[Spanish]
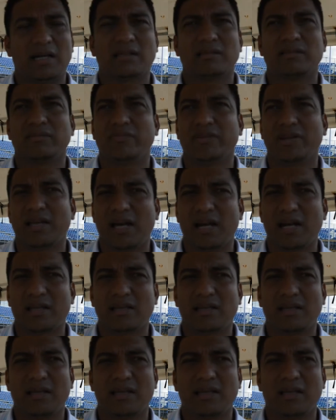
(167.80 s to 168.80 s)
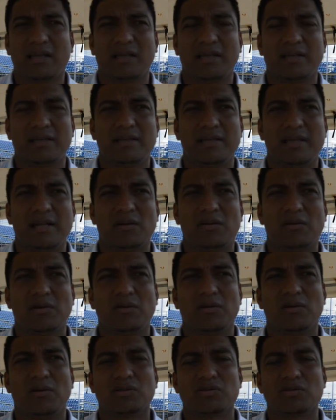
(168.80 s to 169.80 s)
clasificar de,
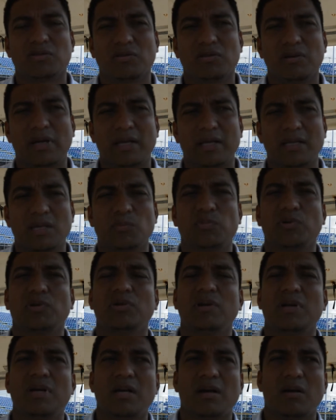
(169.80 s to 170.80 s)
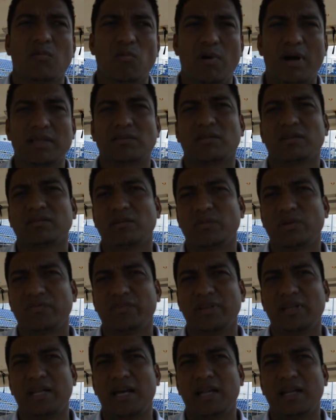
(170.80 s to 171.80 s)
los ocho equipos, cuatro a
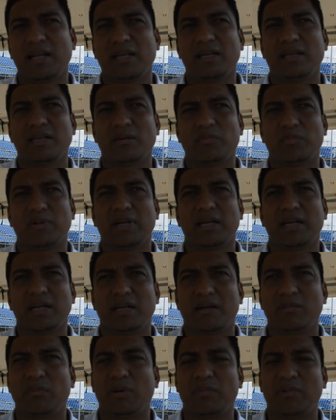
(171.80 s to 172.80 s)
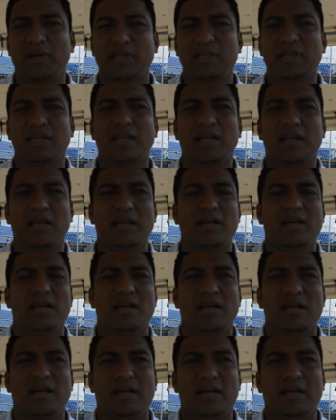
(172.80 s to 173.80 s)
semifinales y después eh, vamos a tener
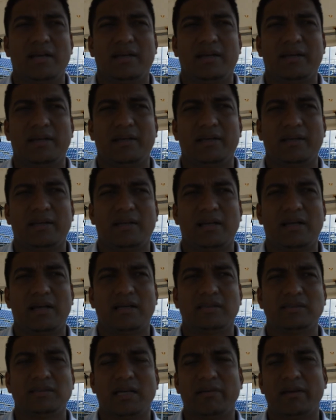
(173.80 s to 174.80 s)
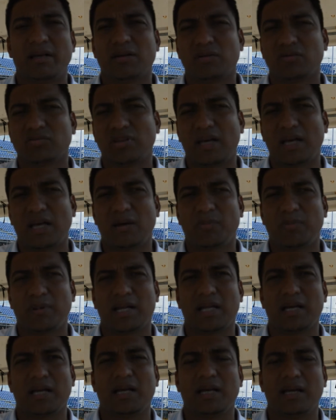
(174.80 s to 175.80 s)
eh, las llaves cruzadas
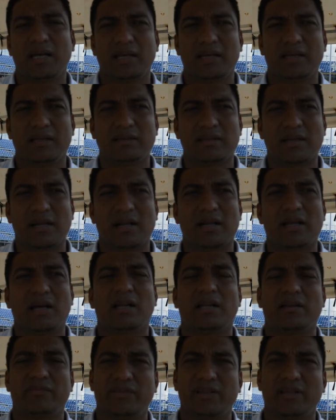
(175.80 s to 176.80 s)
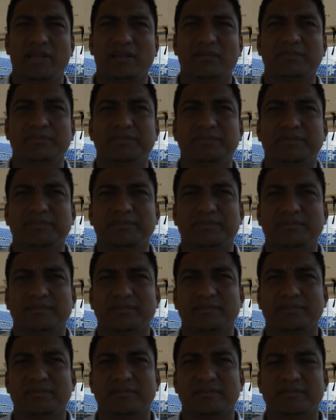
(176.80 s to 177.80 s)
para entrar a la final.
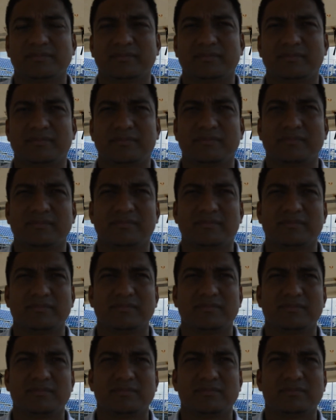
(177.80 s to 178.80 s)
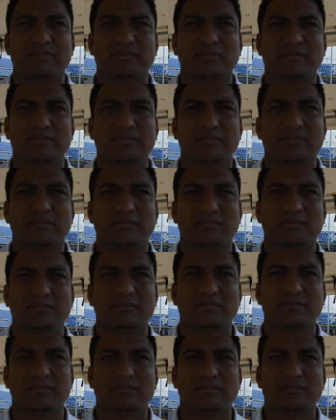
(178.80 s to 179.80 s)
Esta, etapa ya final, ¿para
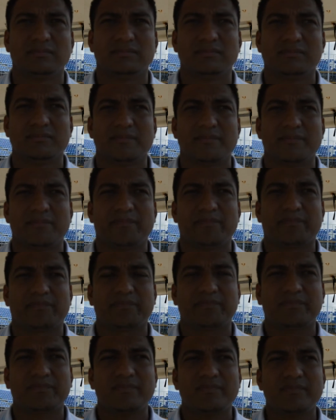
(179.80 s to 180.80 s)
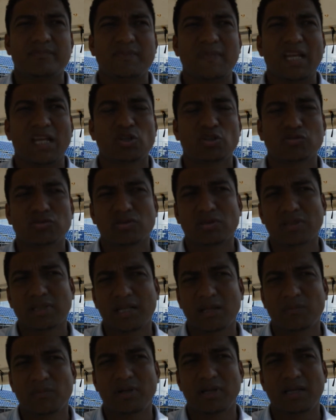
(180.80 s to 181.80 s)
cuándo estaría contemplado que termine? Nosotros
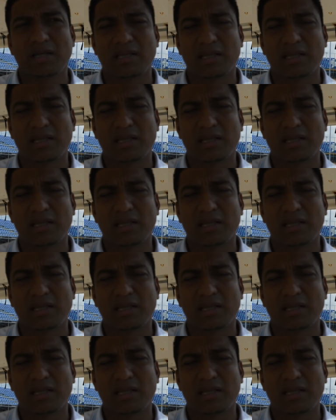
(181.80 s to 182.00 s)
tenemos